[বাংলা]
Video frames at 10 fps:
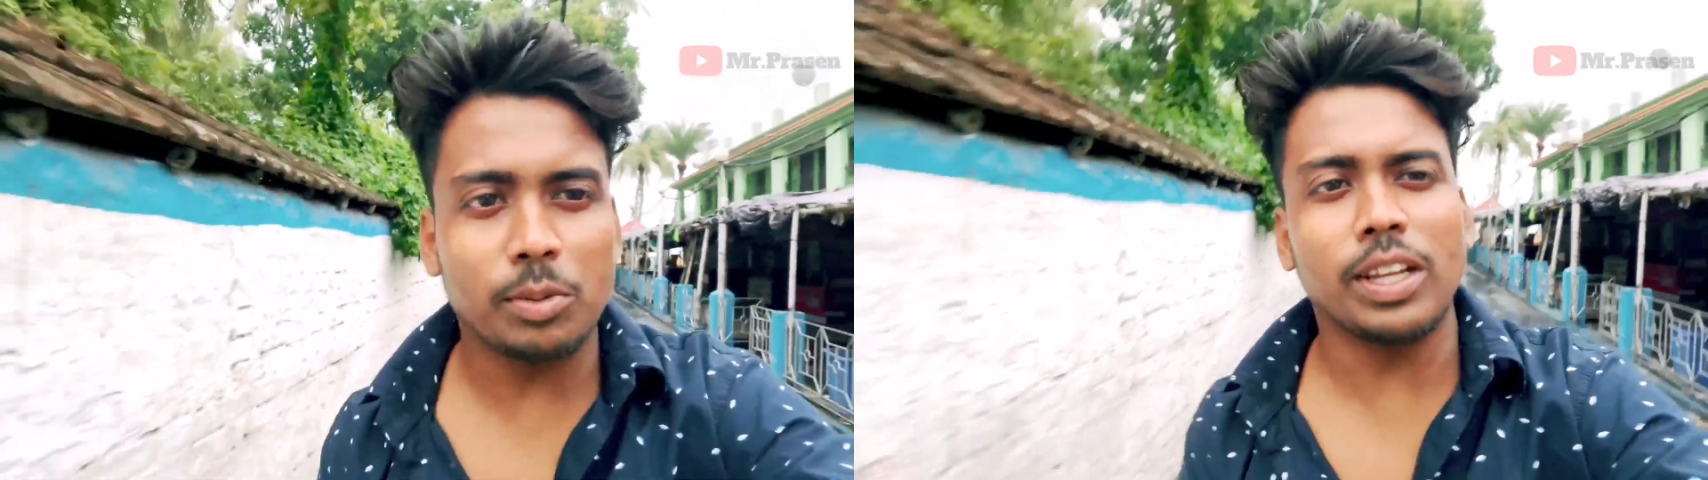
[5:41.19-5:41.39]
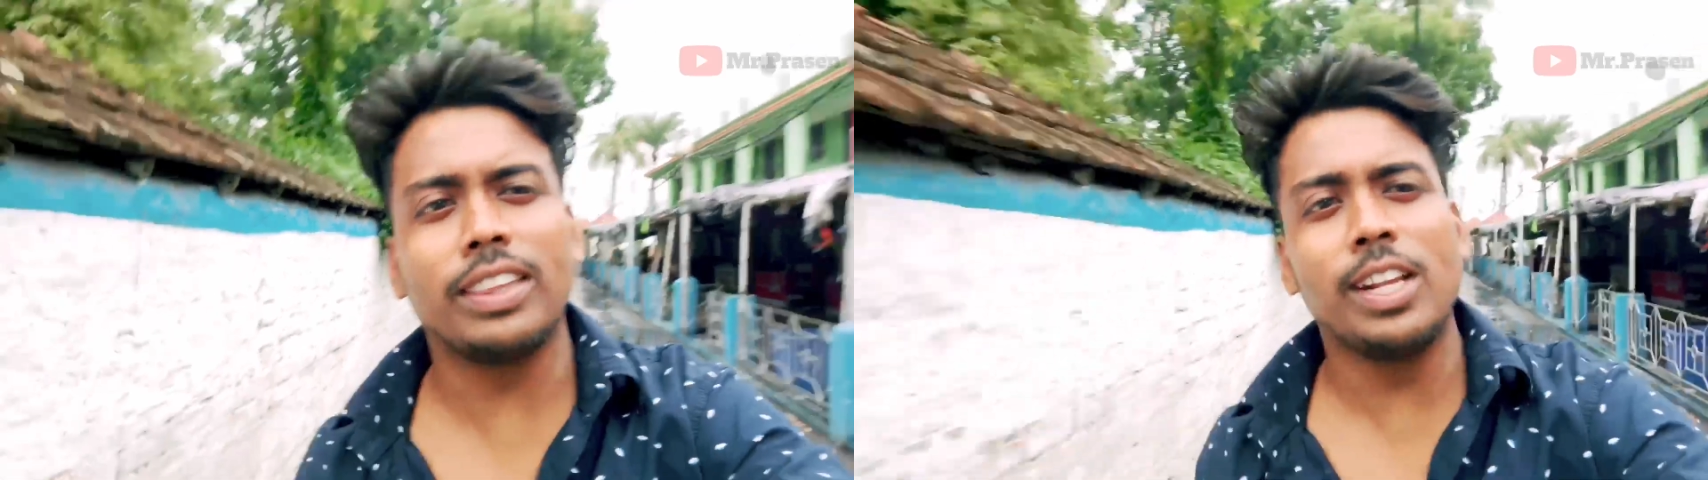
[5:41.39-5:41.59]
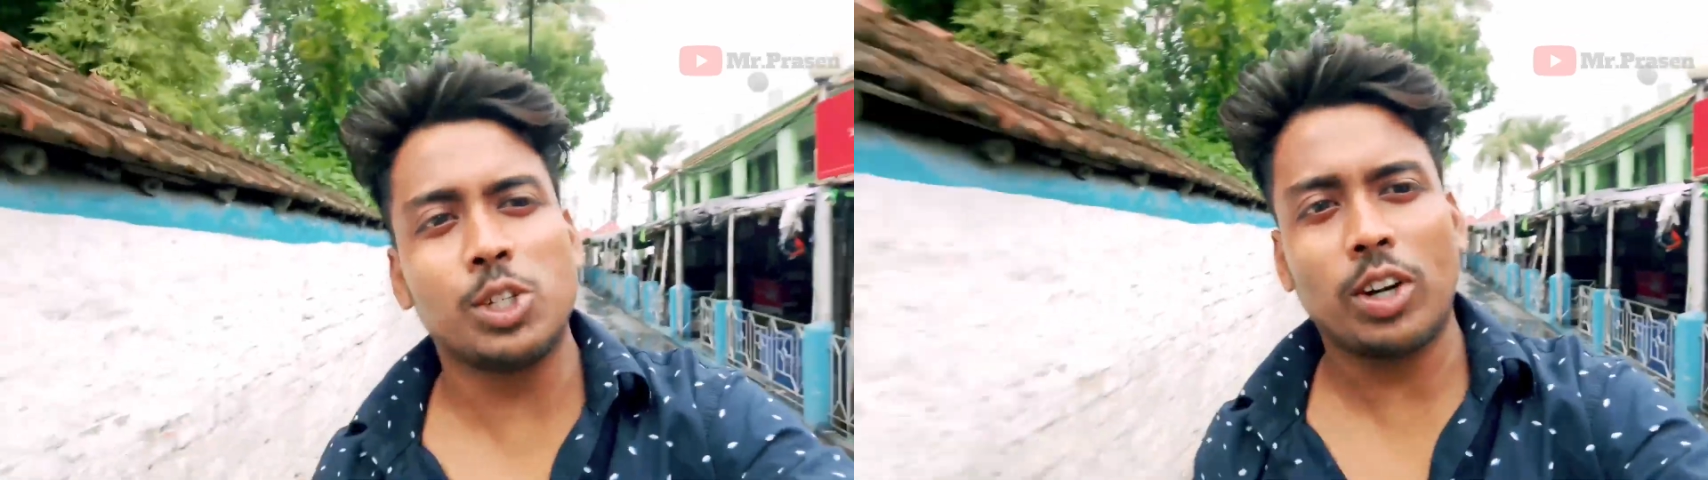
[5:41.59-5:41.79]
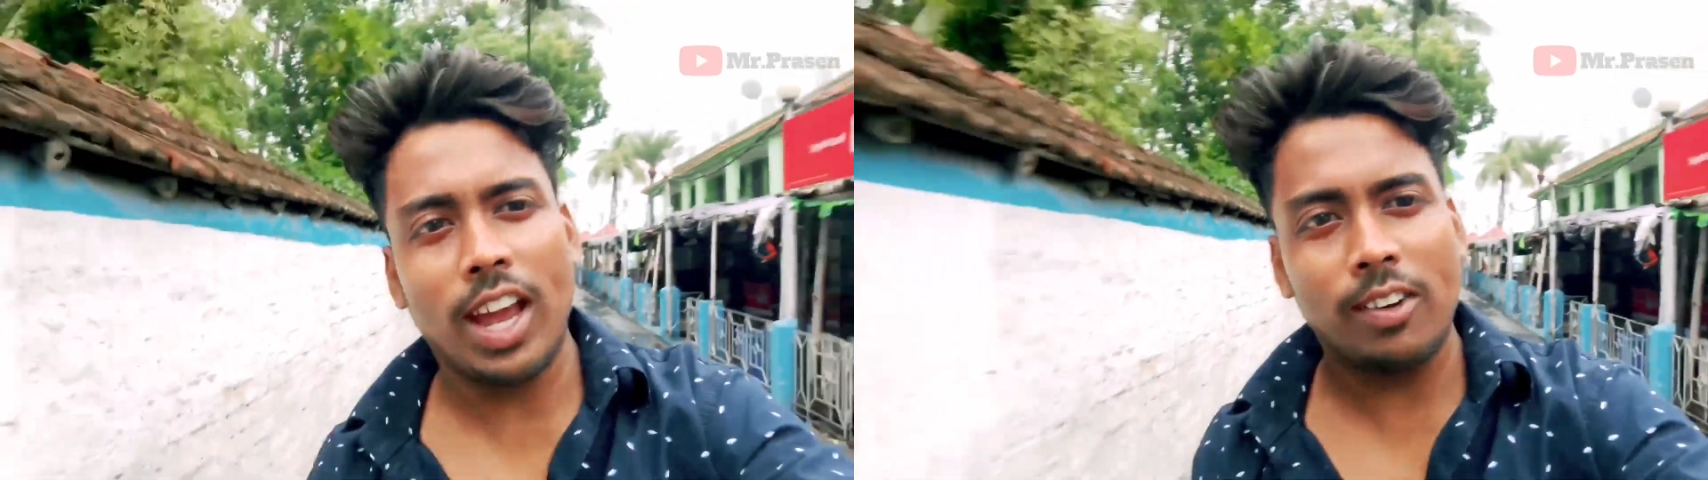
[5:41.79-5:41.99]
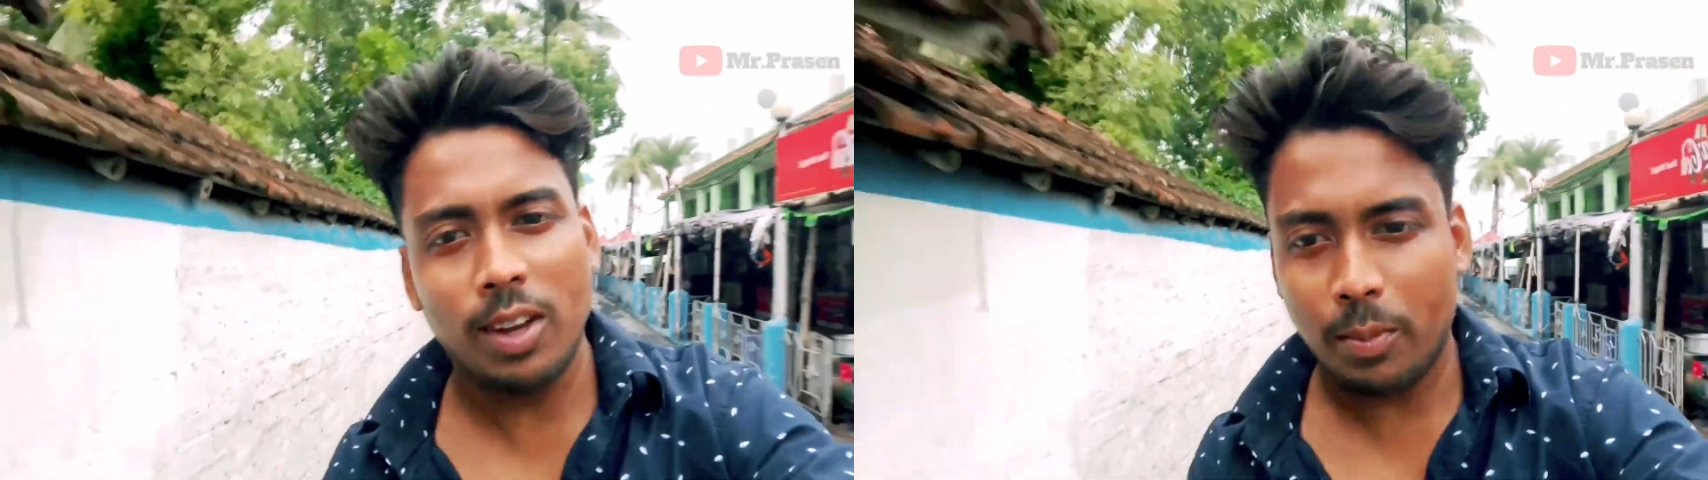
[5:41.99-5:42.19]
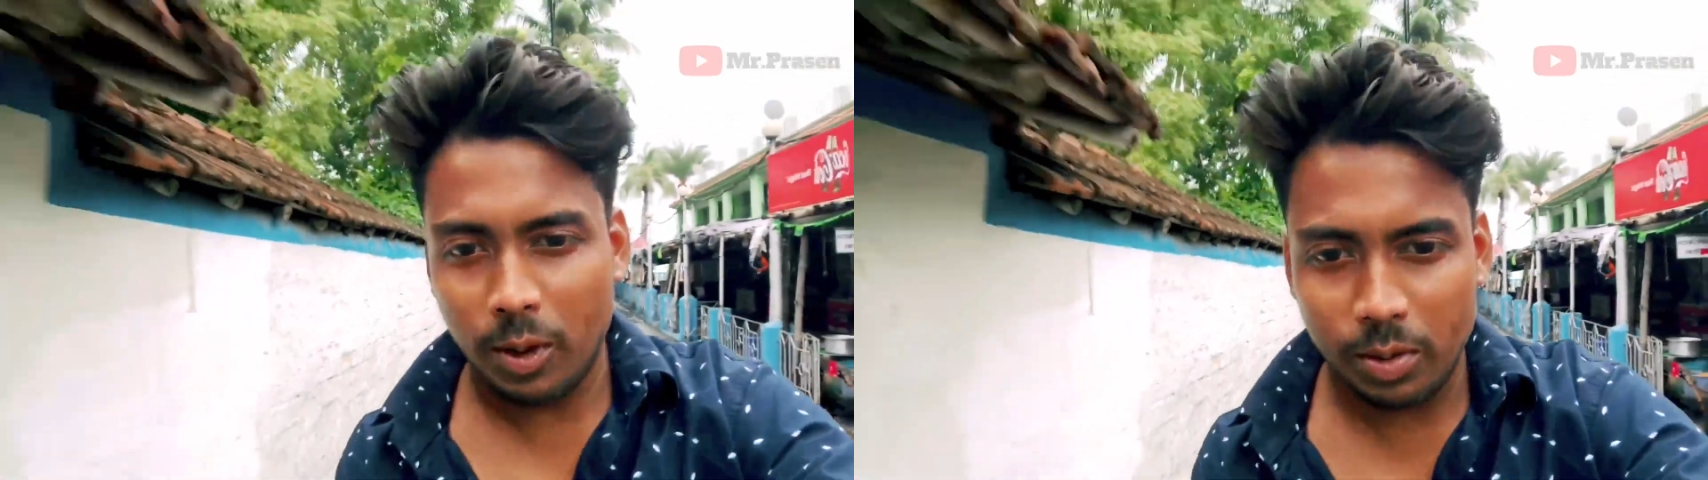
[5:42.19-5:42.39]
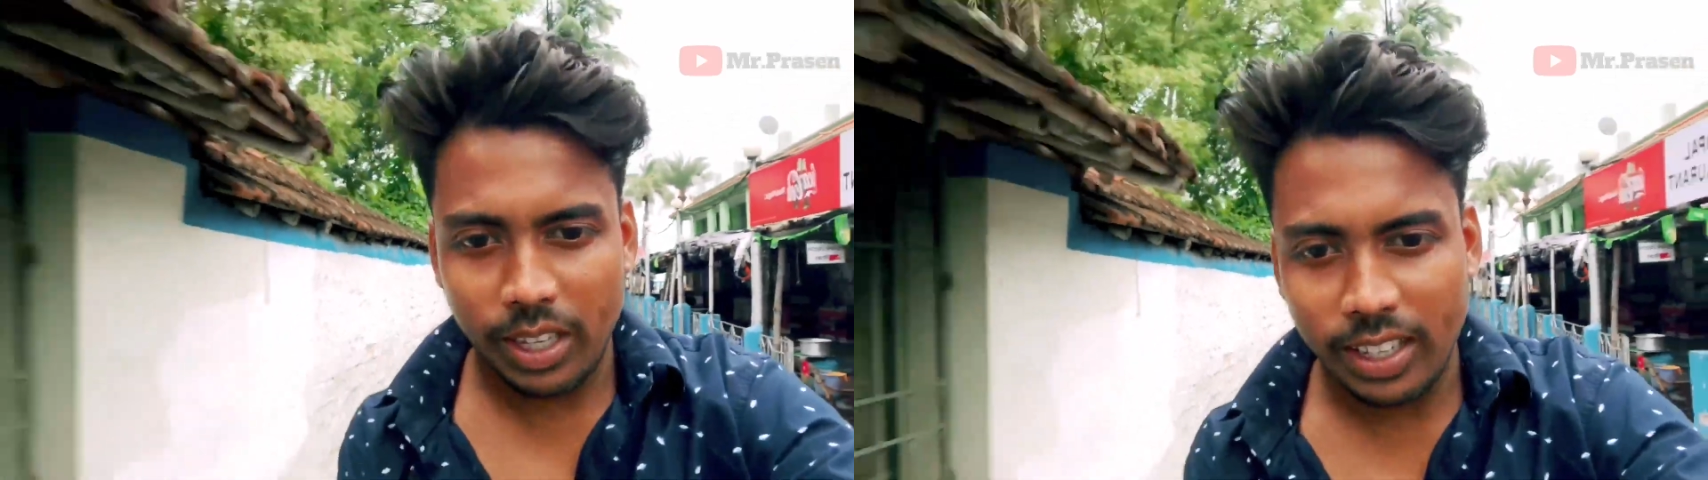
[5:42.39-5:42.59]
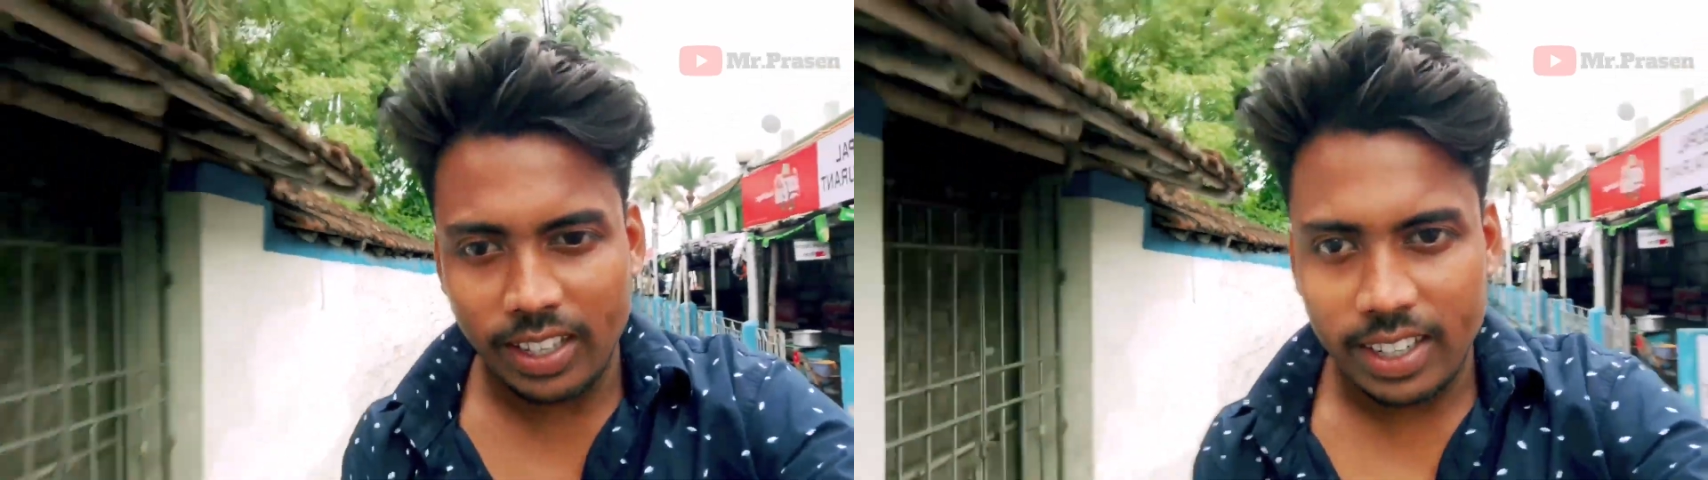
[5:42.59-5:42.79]
তোমাদের তিনশো টাকা করে
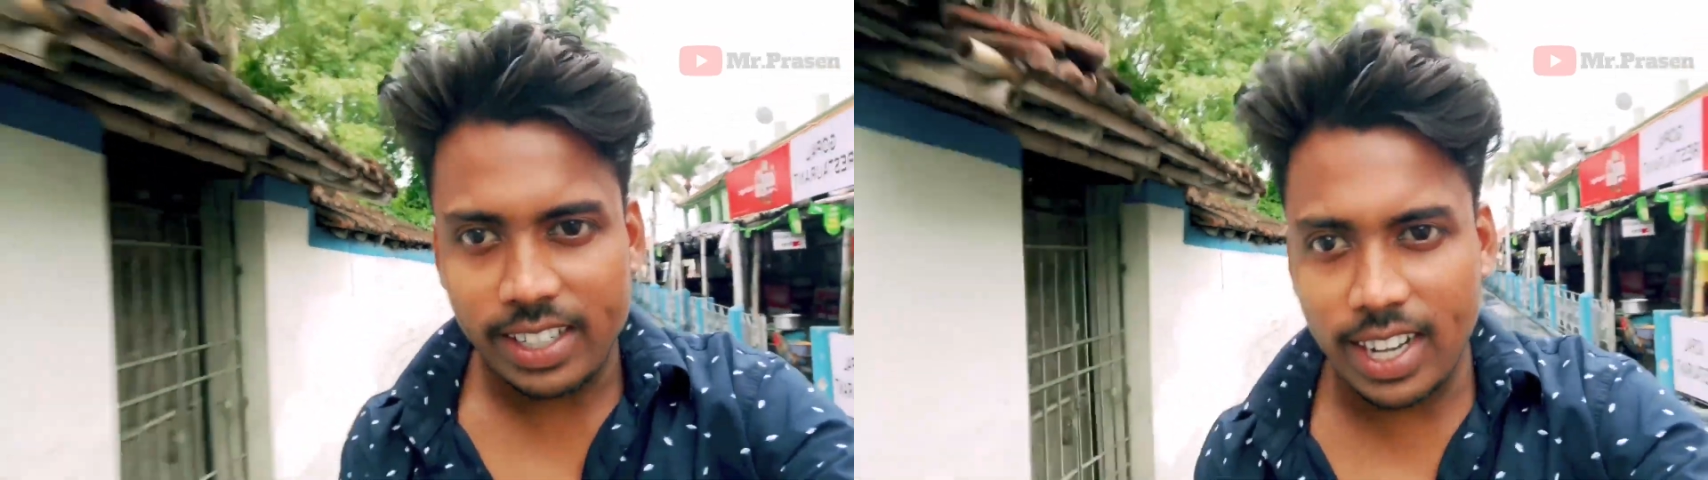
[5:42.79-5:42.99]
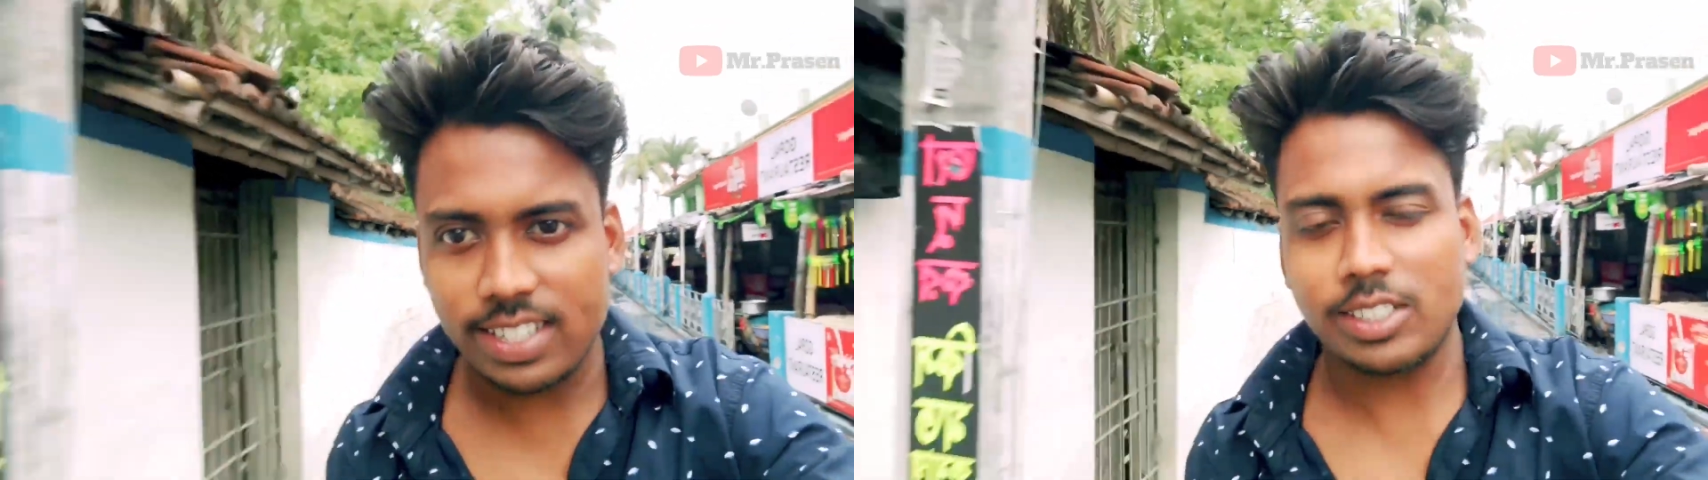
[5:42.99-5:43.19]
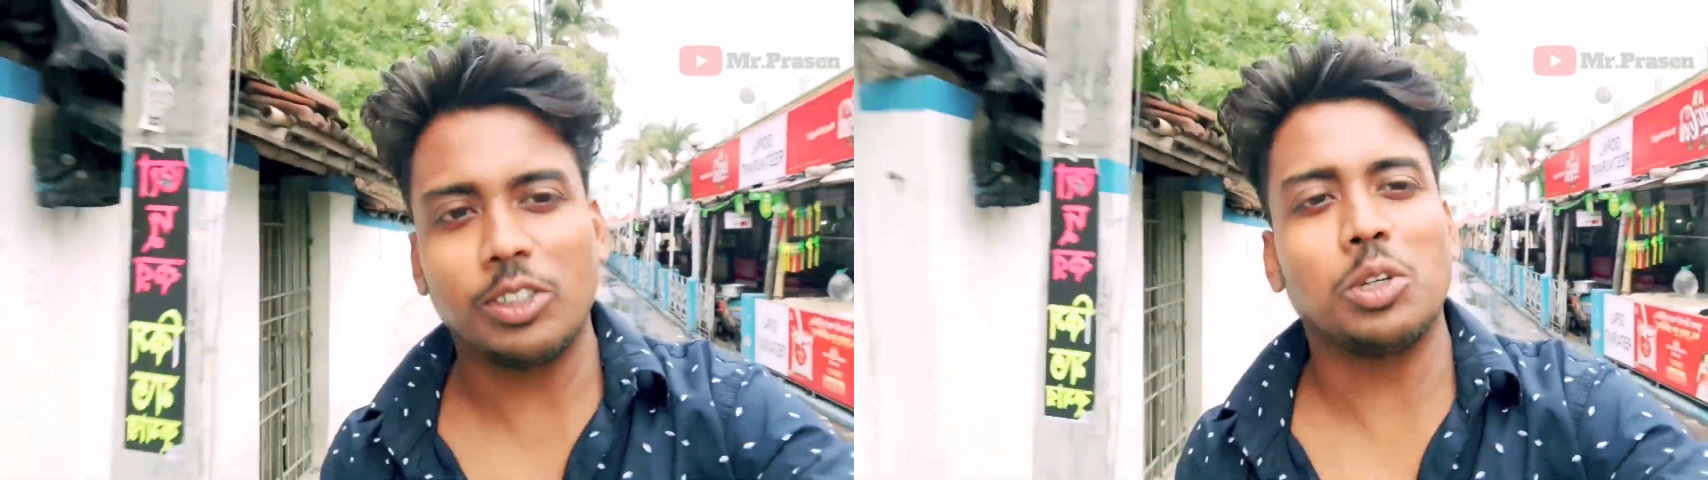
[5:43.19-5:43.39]
পড়বে ঠিক আছে